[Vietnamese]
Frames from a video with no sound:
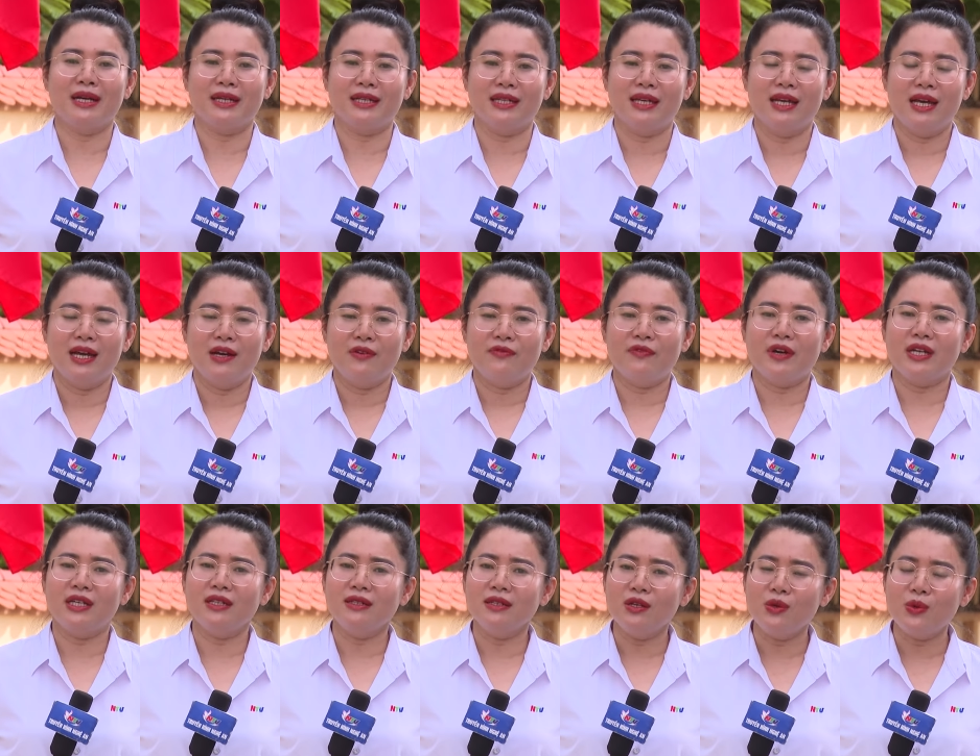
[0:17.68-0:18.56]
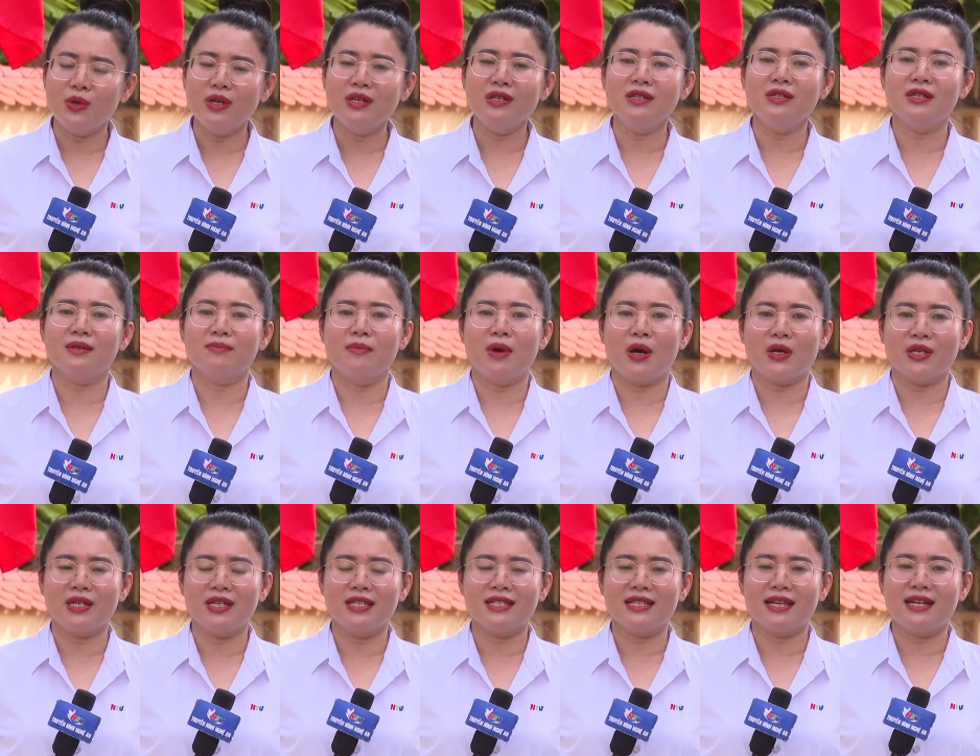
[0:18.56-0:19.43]
ấy vẫn luôn được
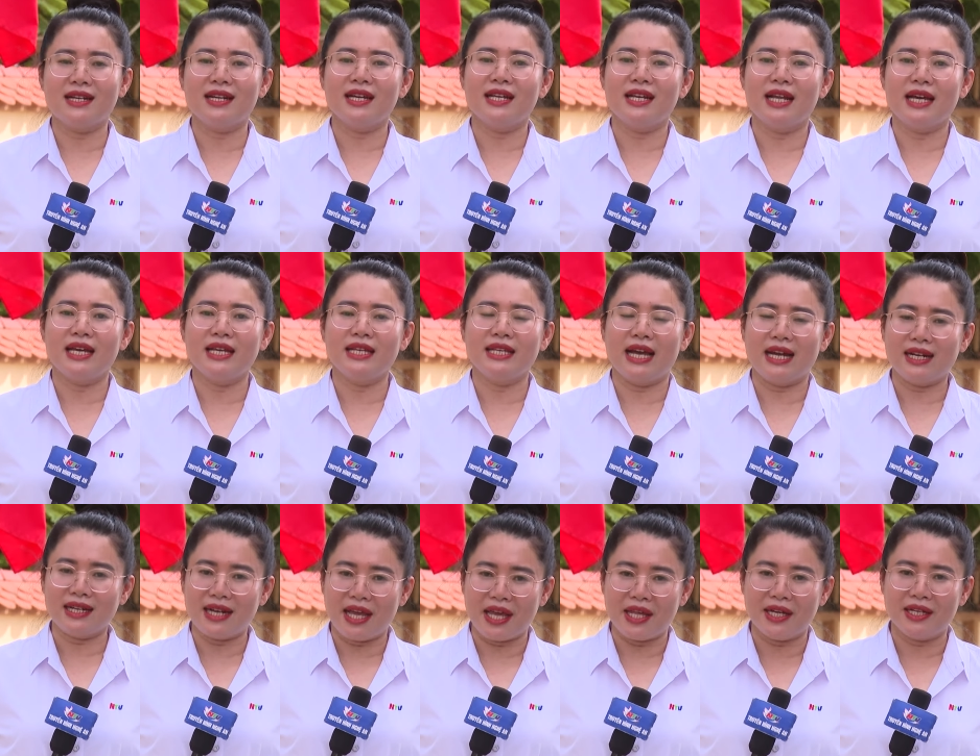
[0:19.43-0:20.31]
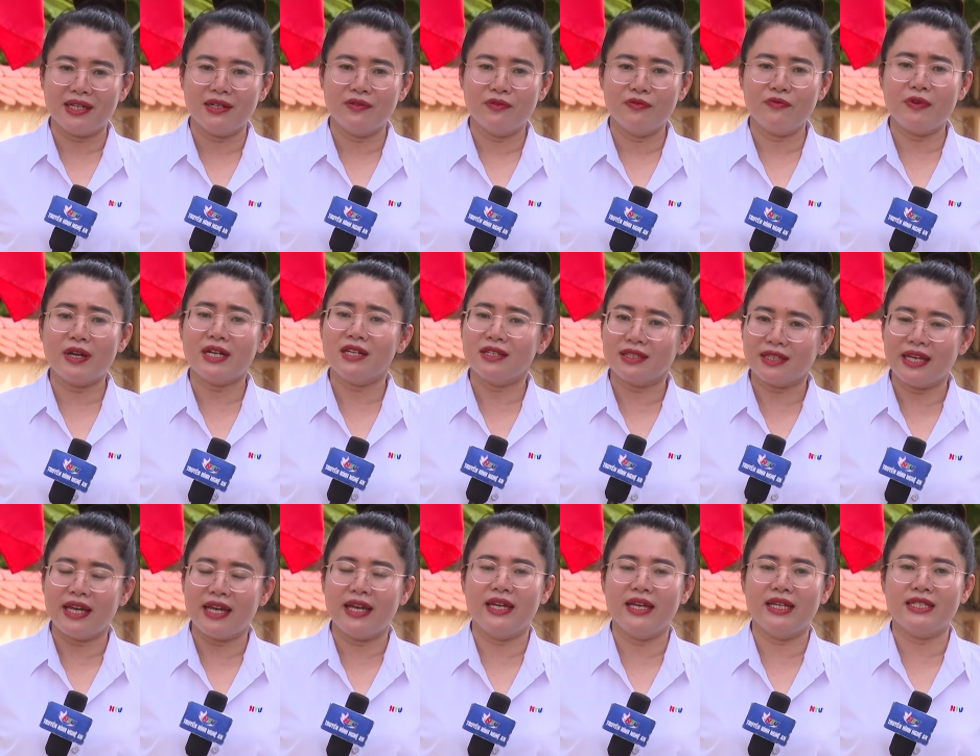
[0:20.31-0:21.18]
mọi người dân nơi đây nhắc đến và được
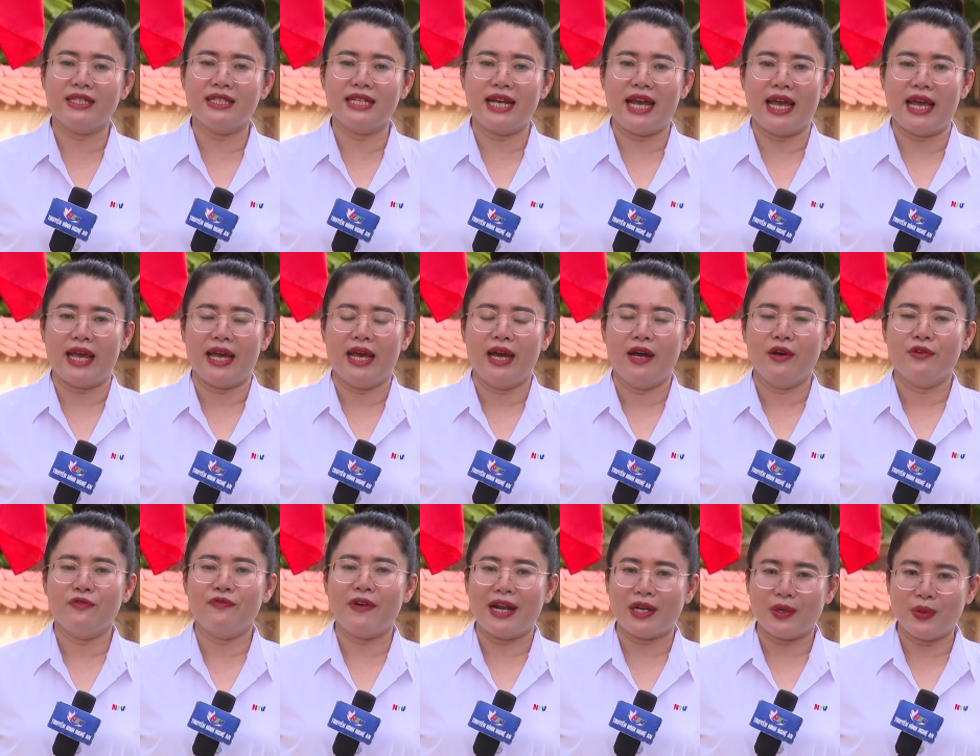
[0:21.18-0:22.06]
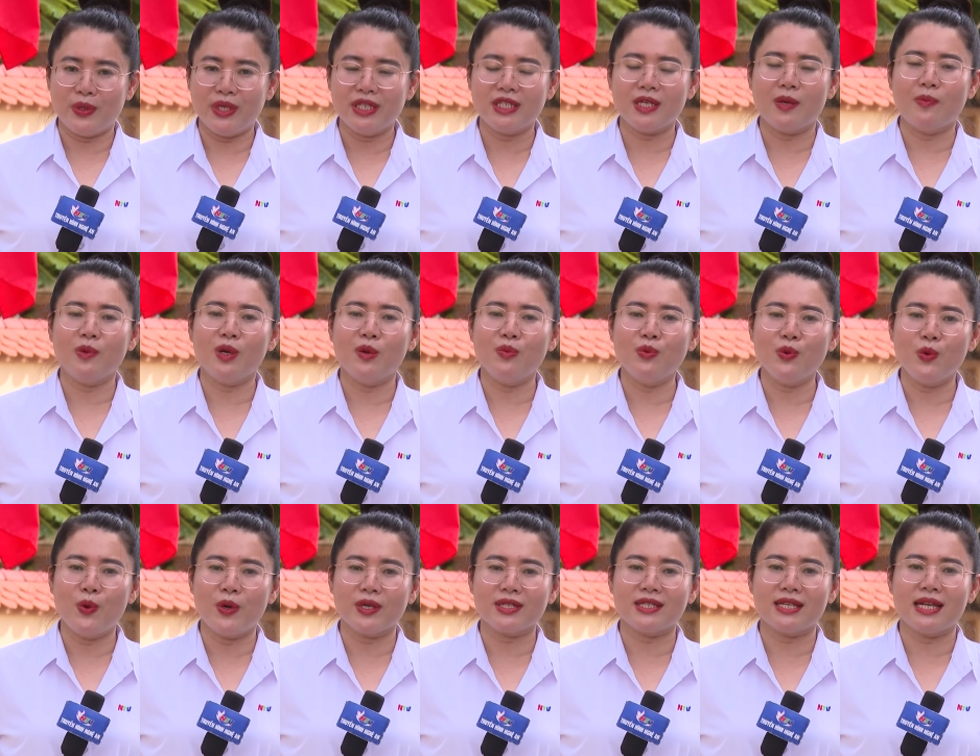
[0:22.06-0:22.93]
thế hệ trẻ phát huy trong công
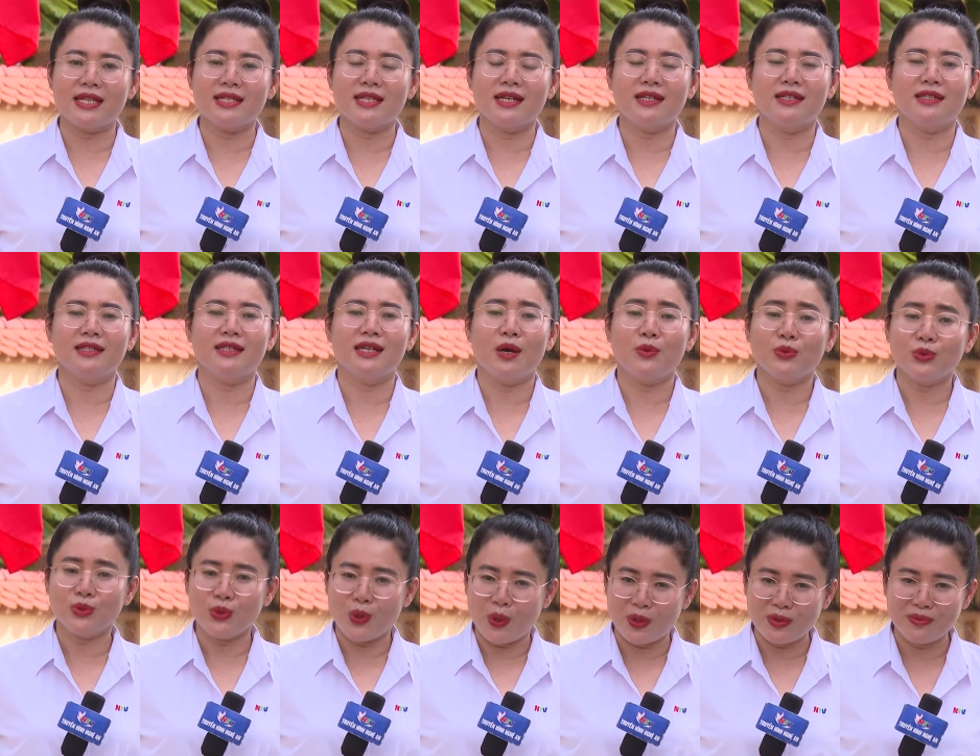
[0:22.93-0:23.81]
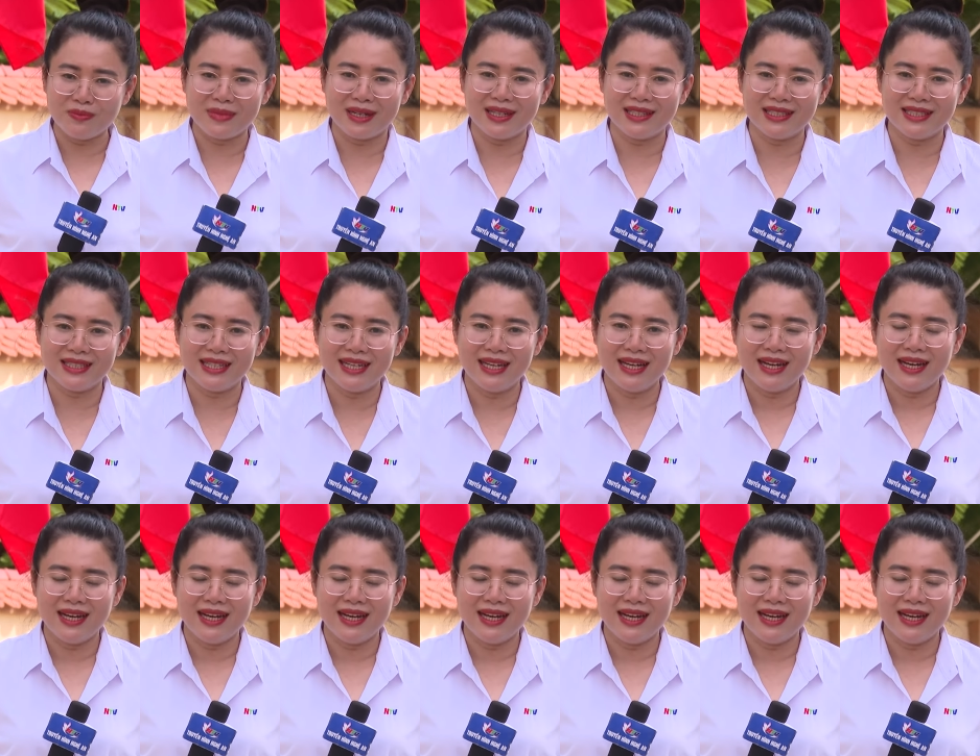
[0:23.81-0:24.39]
cuộc xây dựng nông thôn mới,